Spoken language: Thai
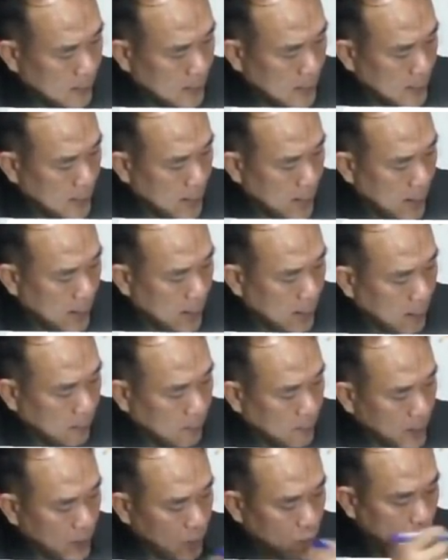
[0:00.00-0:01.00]
คนารา
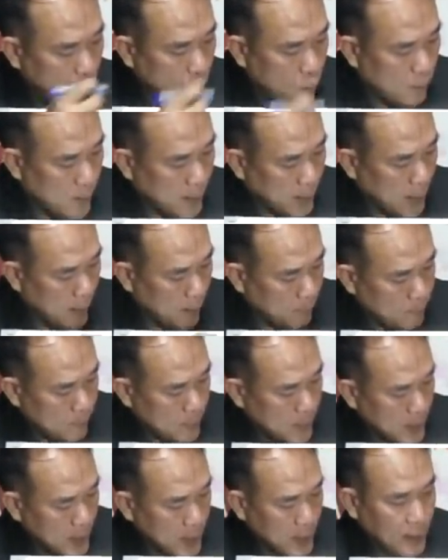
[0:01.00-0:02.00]
ศีกุมนะครับ
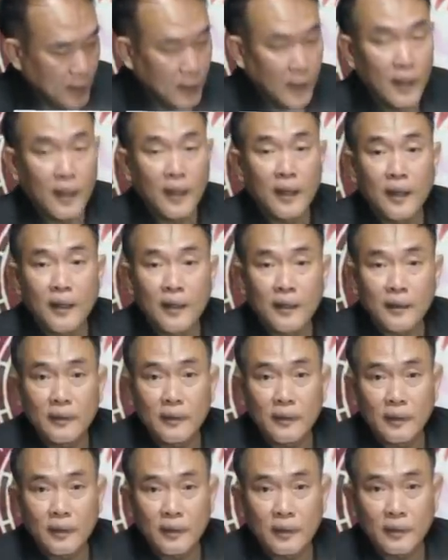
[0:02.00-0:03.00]

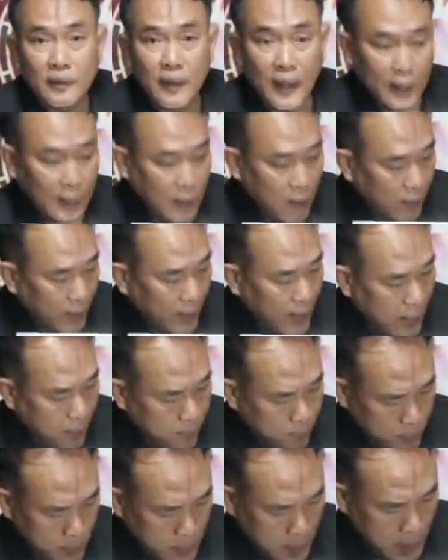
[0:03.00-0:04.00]
7 แล้วนะครับ
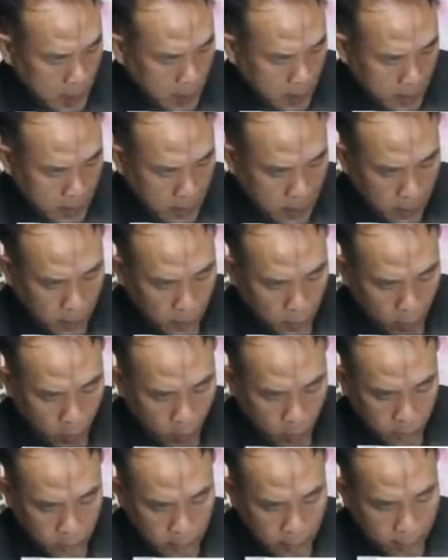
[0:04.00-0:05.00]
1
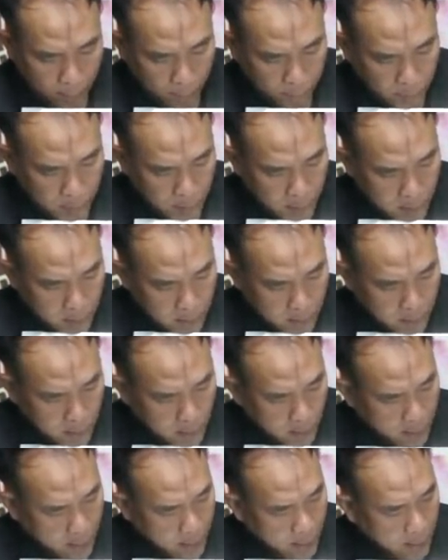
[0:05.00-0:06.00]
2 3
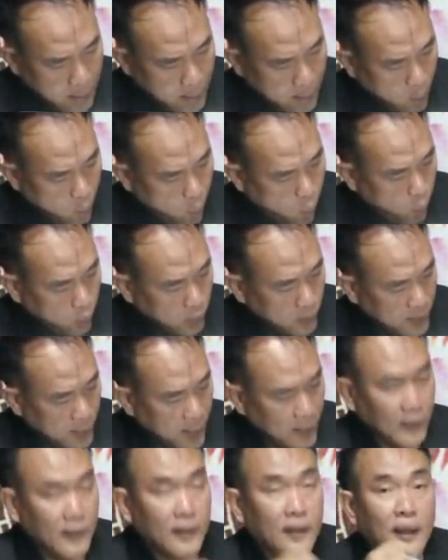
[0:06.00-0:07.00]
4 5 6
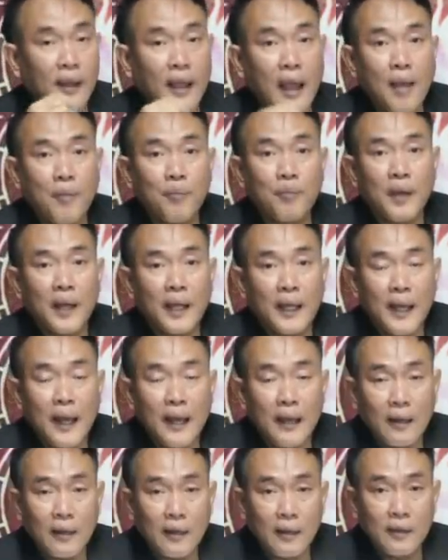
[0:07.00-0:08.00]
7นะครับลัคนา
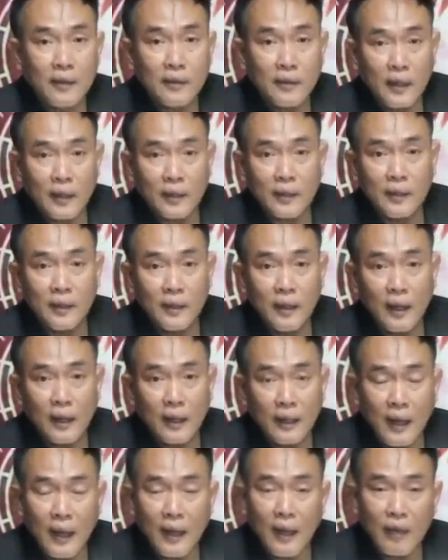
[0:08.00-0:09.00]
ราศีที่ 7 คือลั
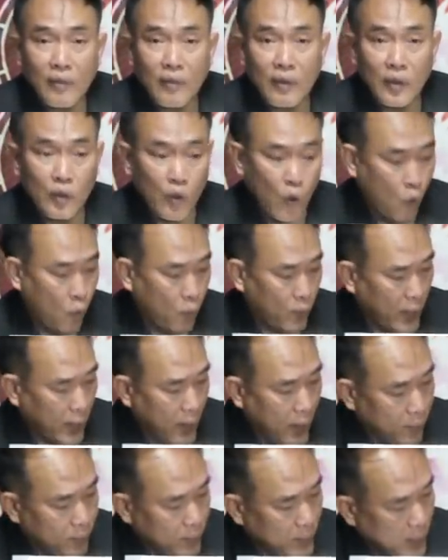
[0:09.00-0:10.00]
คนาราศีกุมนะ
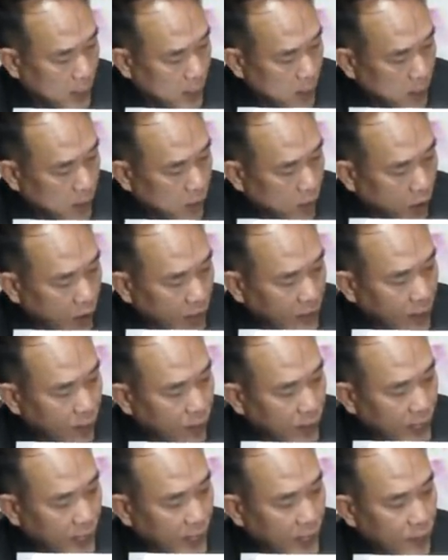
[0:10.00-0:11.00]
ครับ ก็จะ
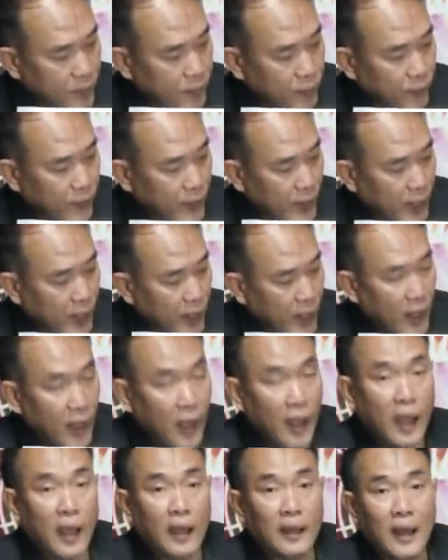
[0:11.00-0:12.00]
มี
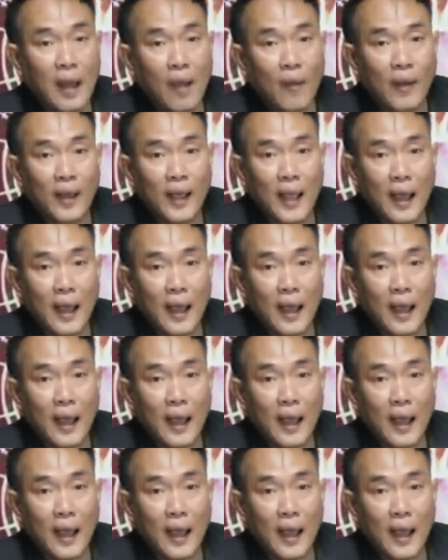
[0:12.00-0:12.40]
ดาวอัง